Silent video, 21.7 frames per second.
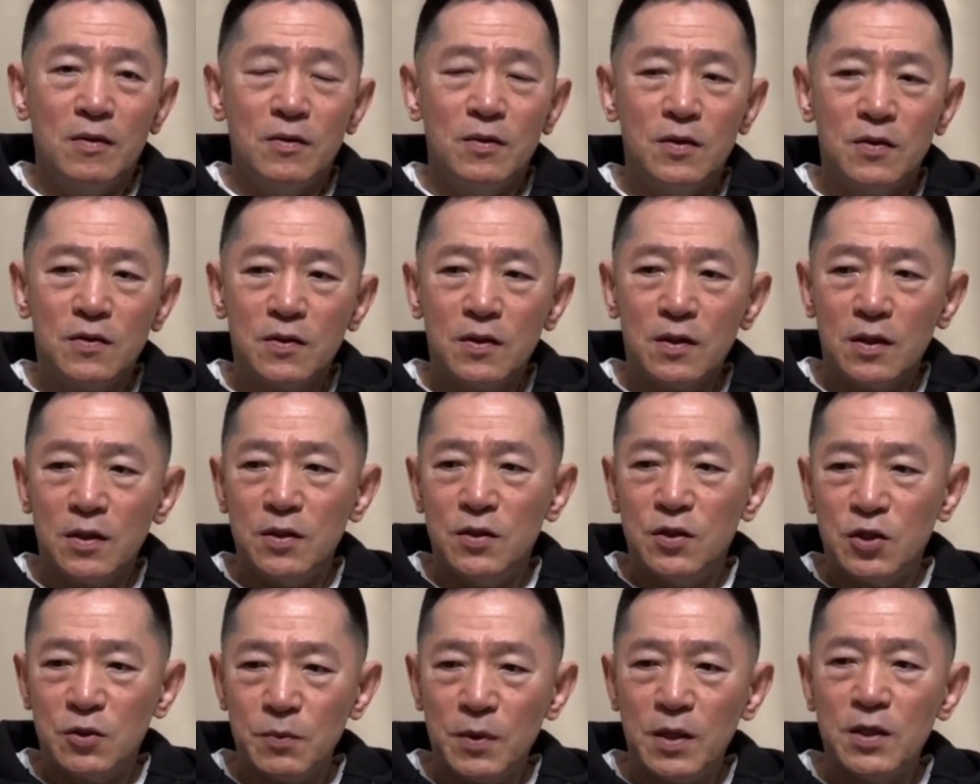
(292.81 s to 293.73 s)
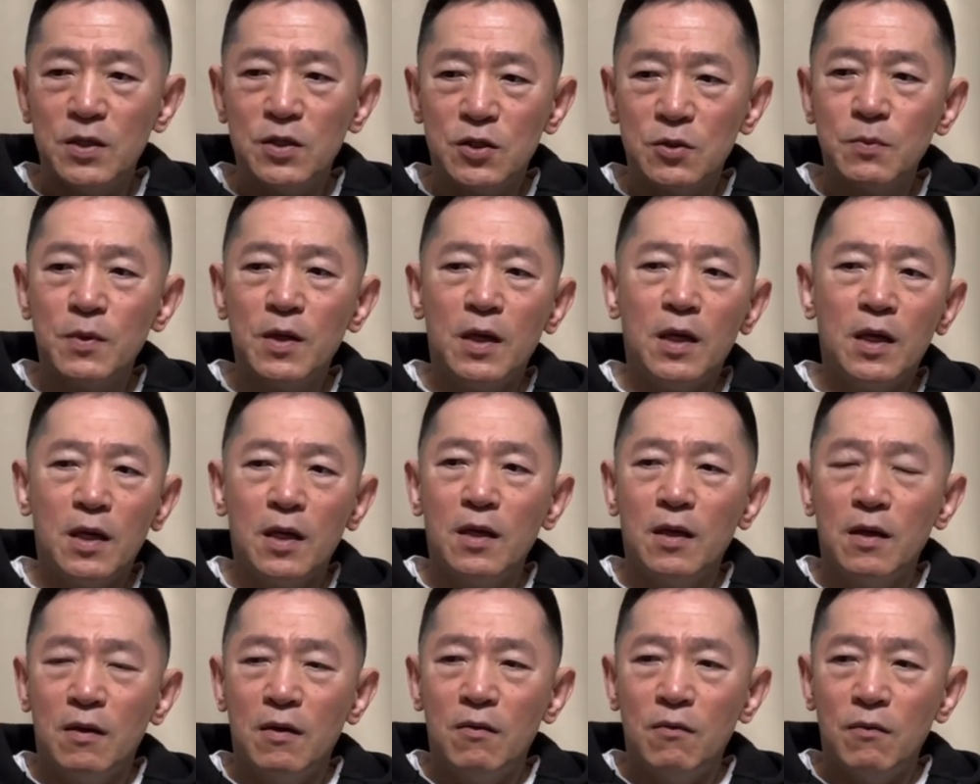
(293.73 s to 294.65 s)
ですから一枚一枚
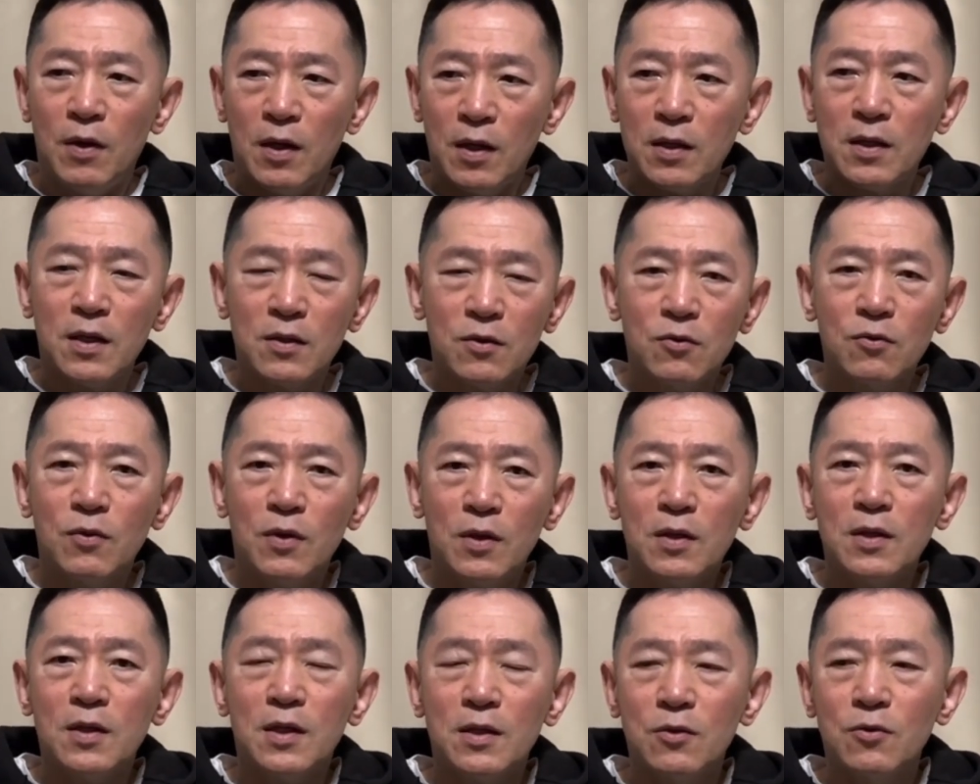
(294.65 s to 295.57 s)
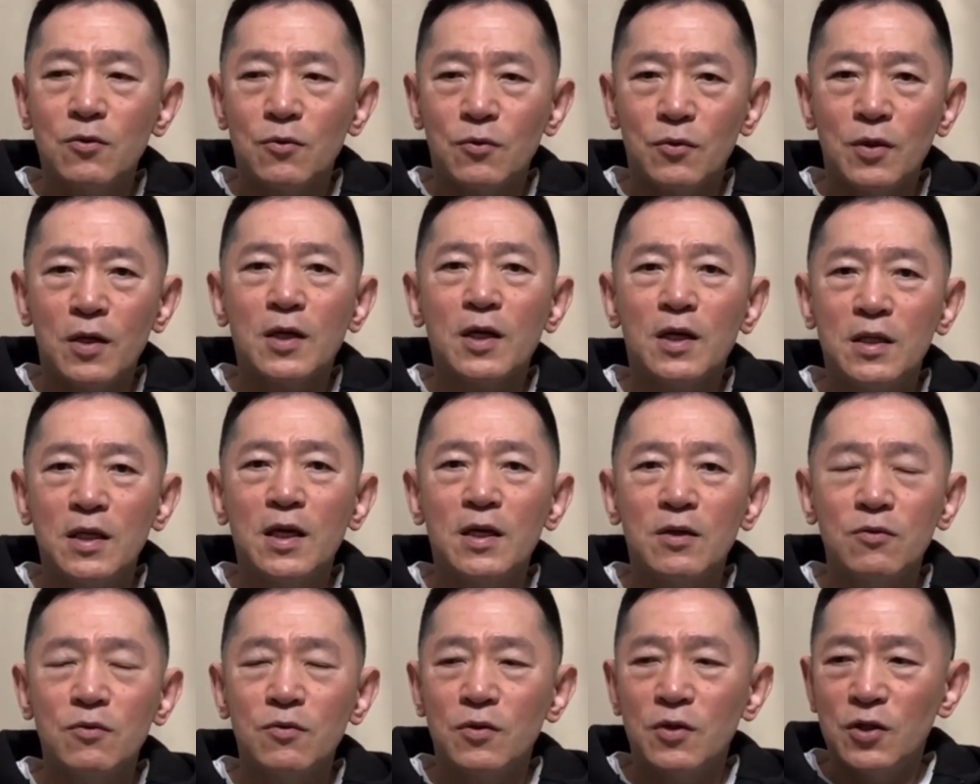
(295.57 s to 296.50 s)
ワンカットワンカットの中にあ
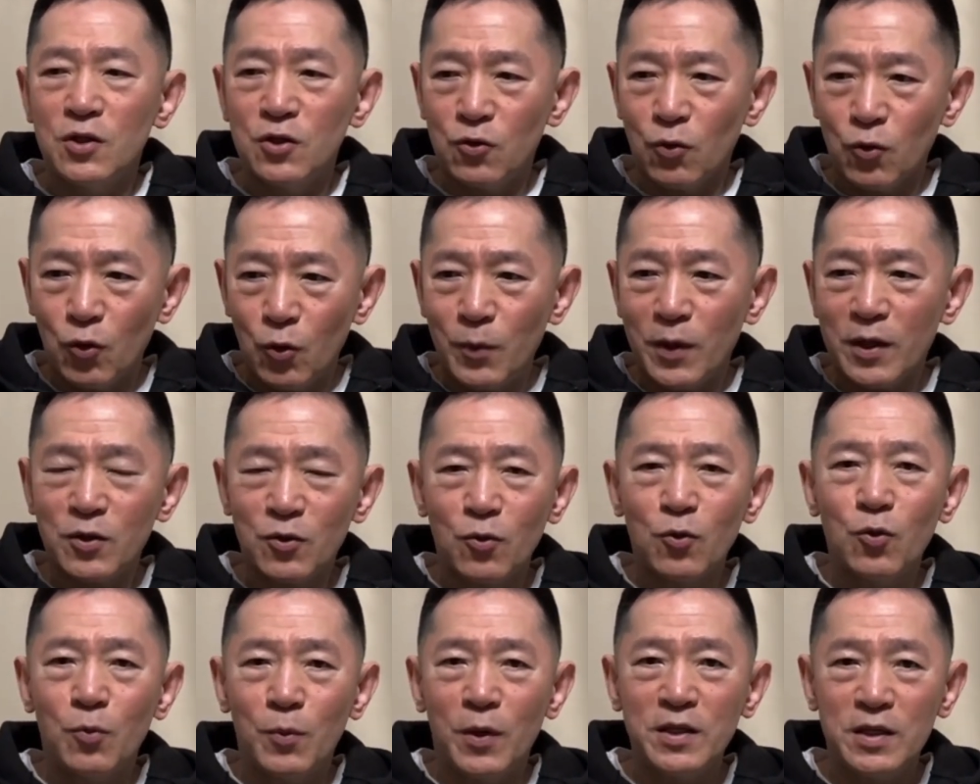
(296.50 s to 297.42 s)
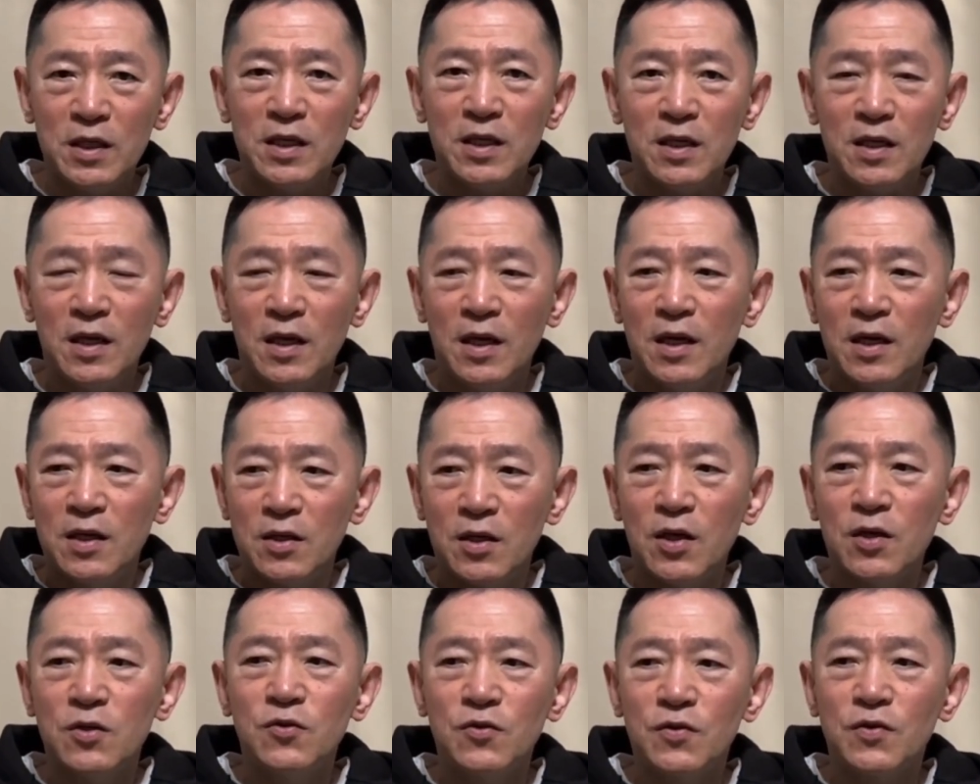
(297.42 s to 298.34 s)
る一コマ一コマに
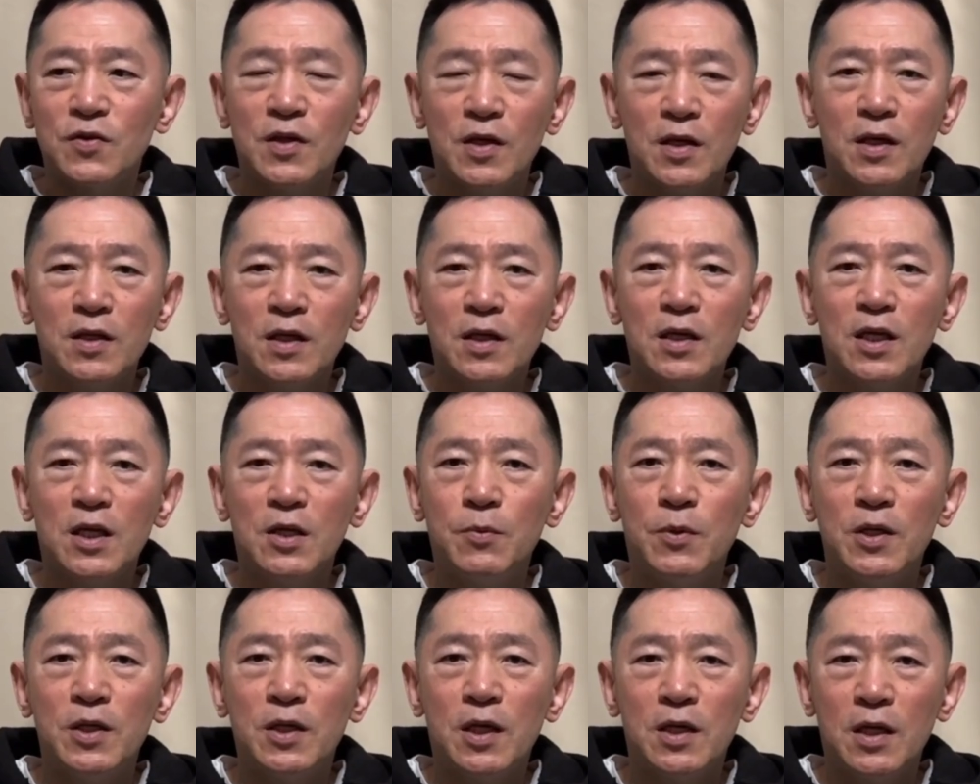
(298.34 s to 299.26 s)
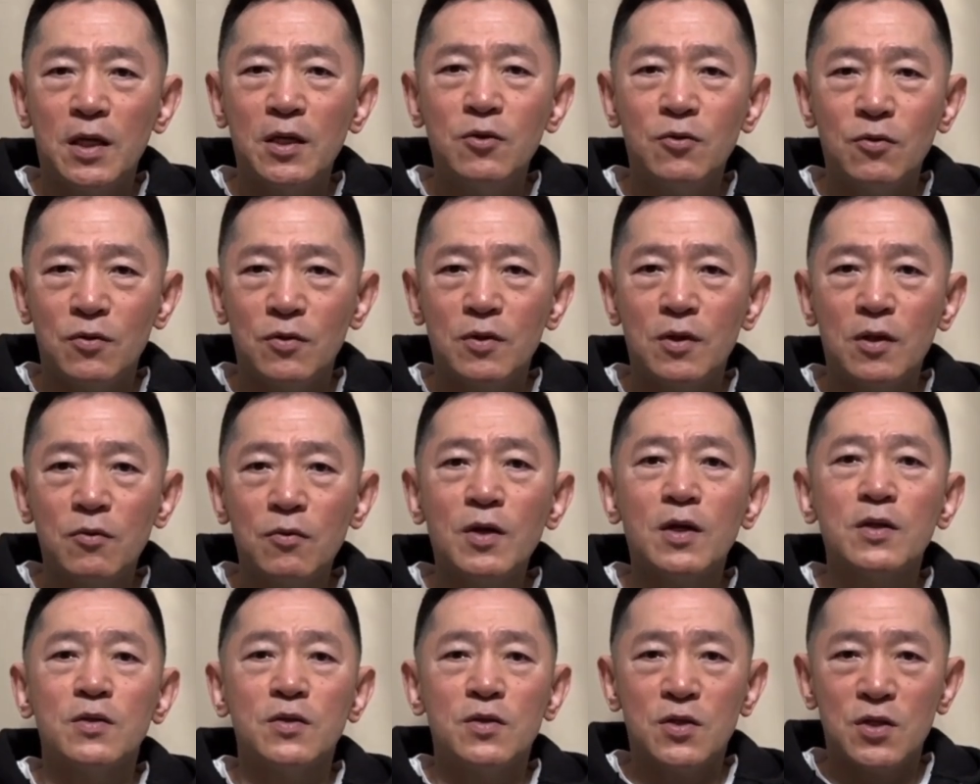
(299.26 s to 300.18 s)
芸術性がなければいけないと言ったの
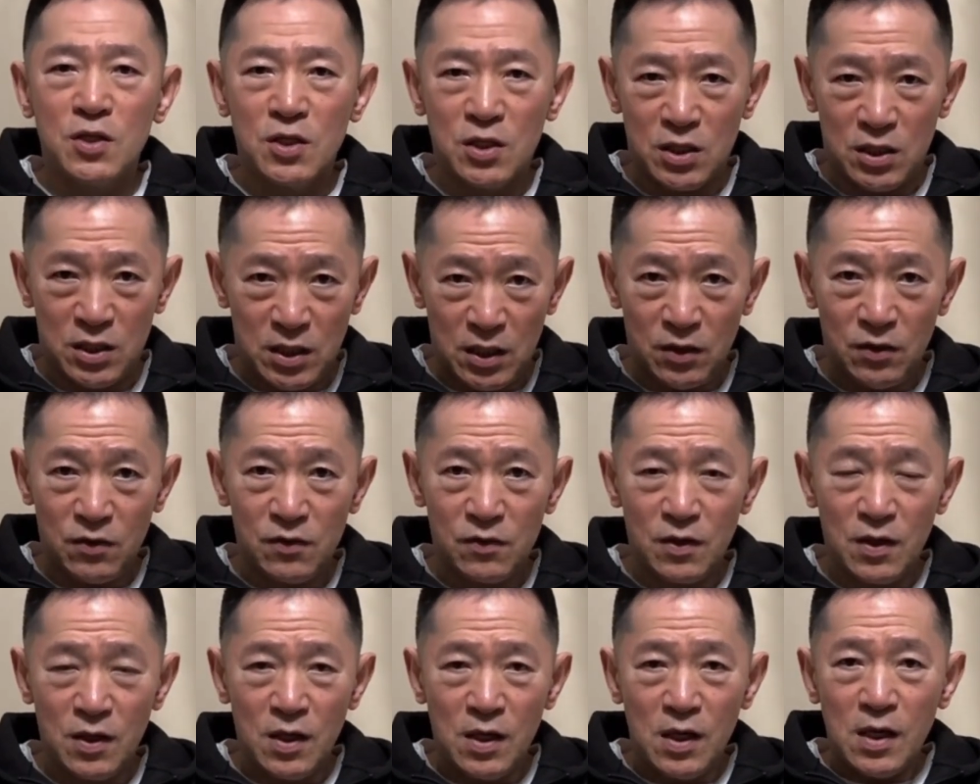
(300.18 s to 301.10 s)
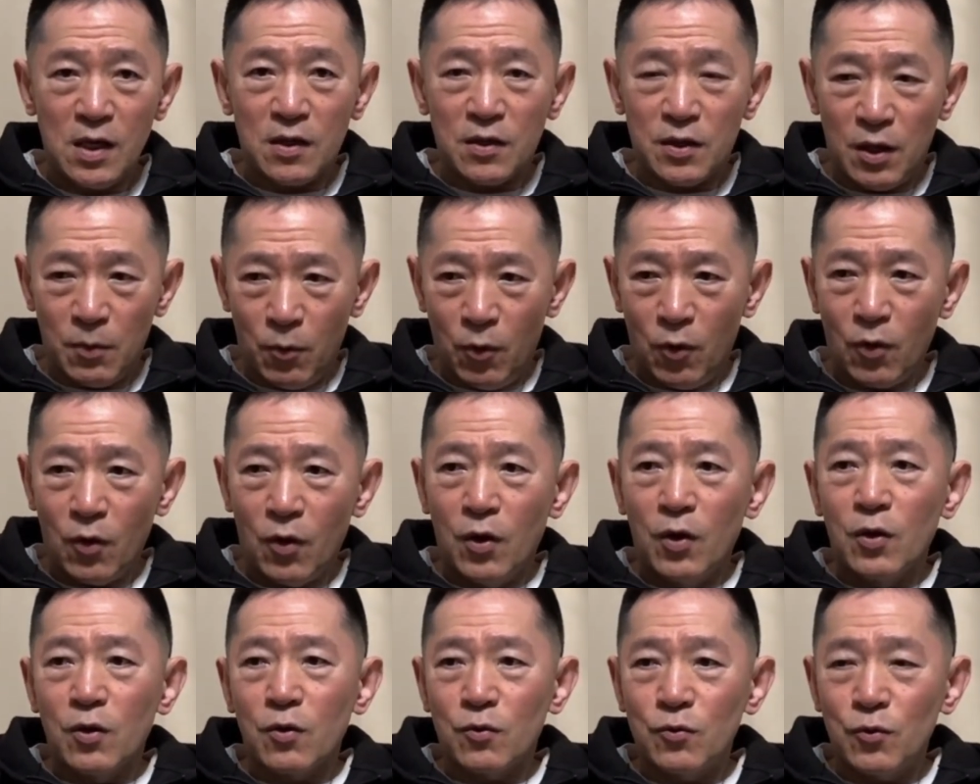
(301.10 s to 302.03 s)
が父なんですでも
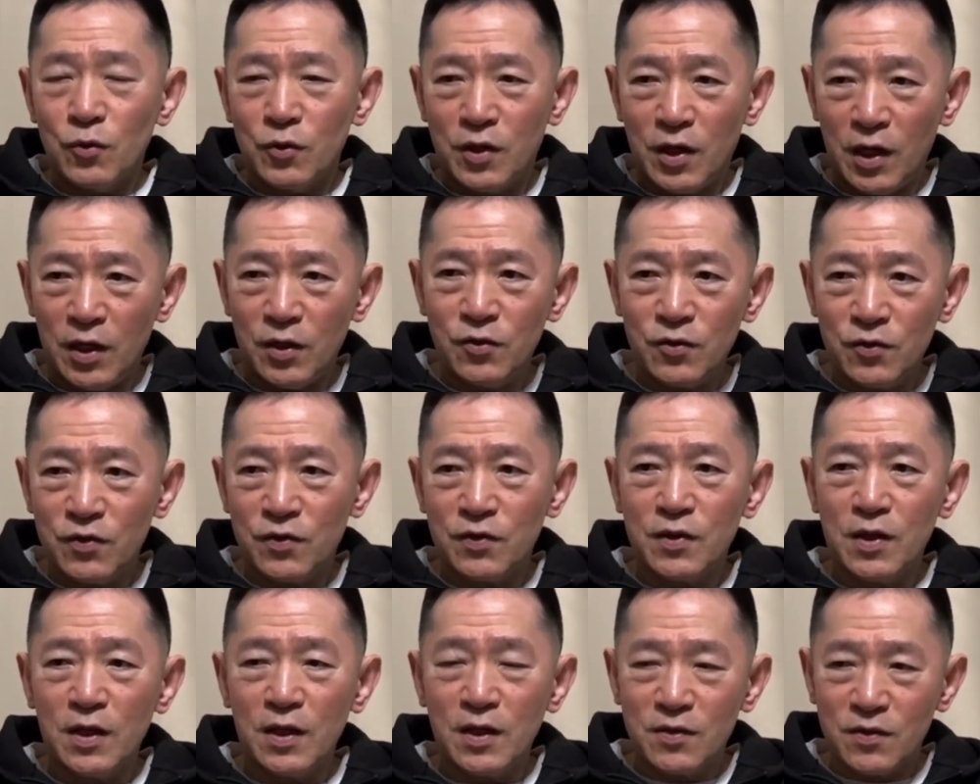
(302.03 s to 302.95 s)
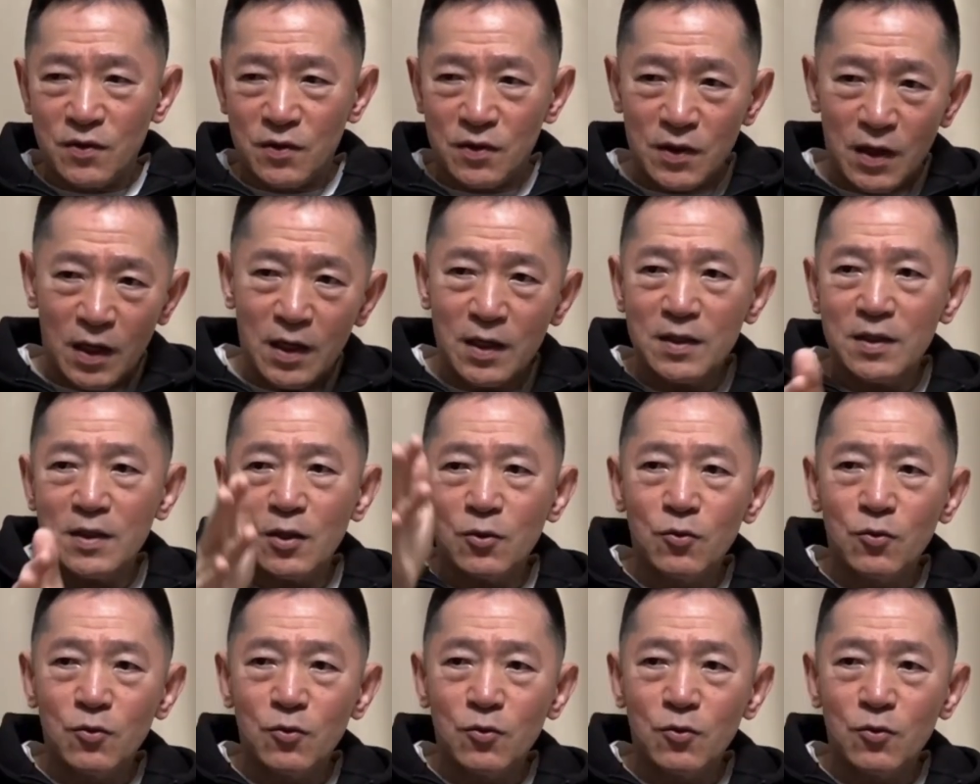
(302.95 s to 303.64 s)
この芸術性がつながった